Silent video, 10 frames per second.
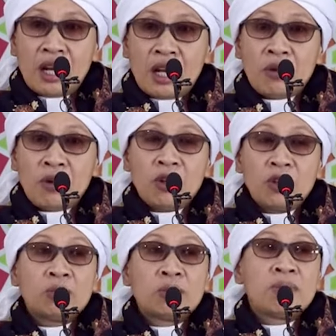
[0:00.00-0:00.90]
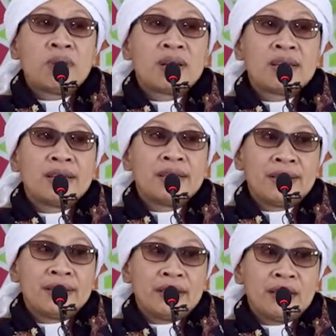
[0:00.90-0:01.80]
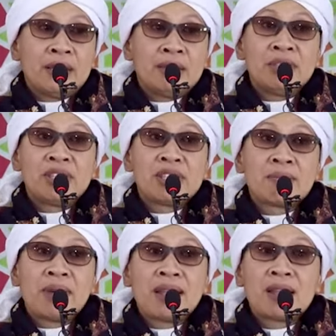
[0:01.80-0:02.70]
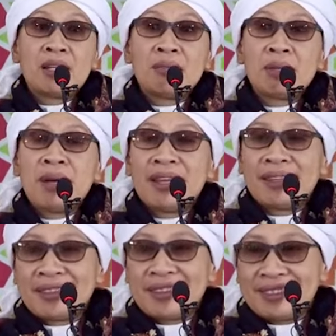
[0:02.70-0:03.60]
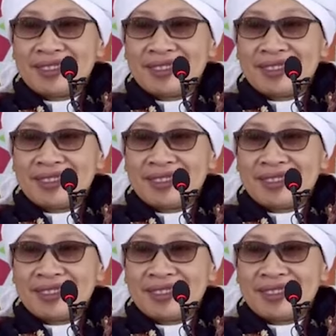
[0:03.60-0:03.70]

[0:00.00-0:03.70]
Adapun waktu pembagiannya lebih cepat, lebih baik.